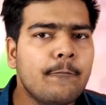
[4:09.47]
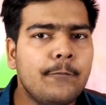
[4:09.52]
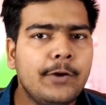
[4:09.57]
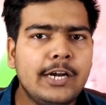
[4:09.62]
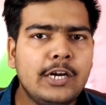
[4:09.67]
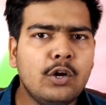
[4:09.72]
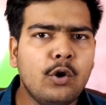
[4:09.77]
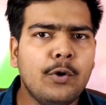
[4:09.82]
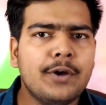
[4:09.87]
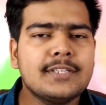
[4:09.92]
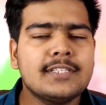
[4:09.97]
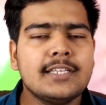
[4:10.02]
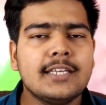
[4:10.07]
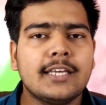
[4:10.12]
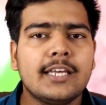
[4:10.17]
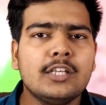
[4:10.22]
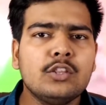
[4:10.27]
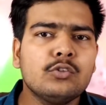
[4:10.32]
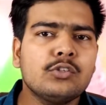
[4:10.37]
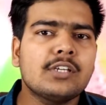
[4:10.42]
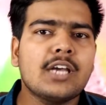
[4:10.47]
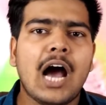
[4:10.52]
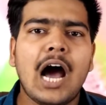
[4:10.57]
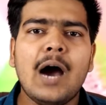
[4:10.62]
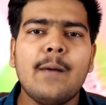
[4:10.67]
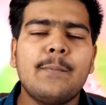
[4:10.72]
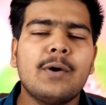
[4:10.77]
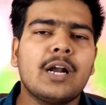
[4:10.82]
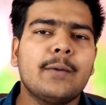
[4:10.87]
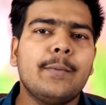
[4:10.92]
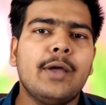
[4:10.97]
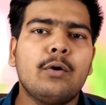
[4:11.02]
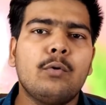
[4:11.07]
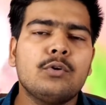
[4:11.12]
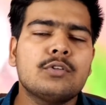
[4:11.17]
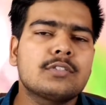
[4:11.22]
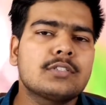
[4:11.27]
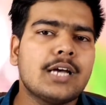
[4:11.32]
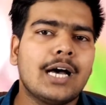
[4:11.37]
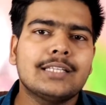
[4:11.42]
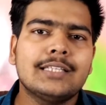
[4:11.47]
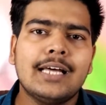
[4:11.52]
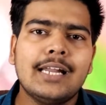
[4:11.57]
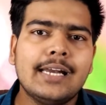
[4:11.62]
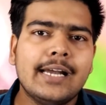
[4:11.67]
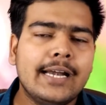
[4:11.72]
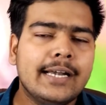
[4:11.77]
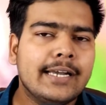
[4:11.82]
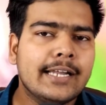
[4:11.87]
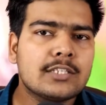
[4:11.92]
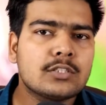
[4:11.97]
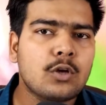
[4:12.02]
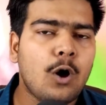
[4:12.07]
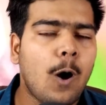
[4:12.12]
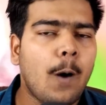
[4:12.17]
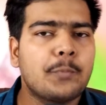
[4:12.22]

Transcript: विंडो एसी की तो यहां पर हमें कुछ ज्यादा लेटेस्ट